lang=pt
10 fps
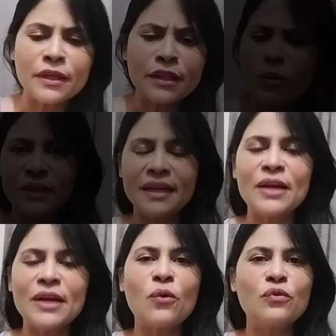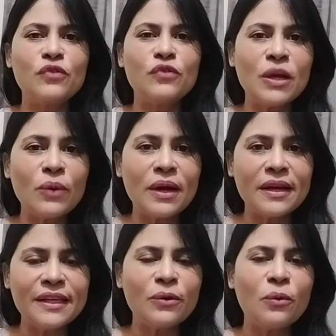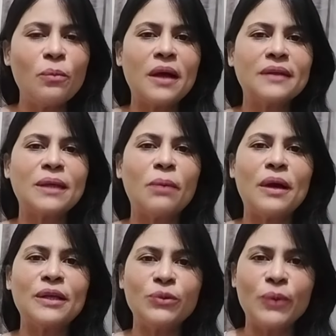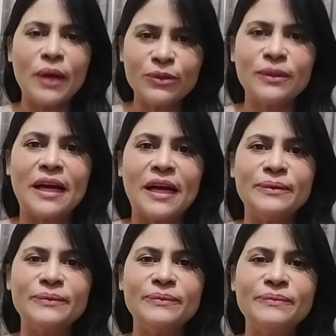Então, né? Confiram aí o passo a passo e o resultado.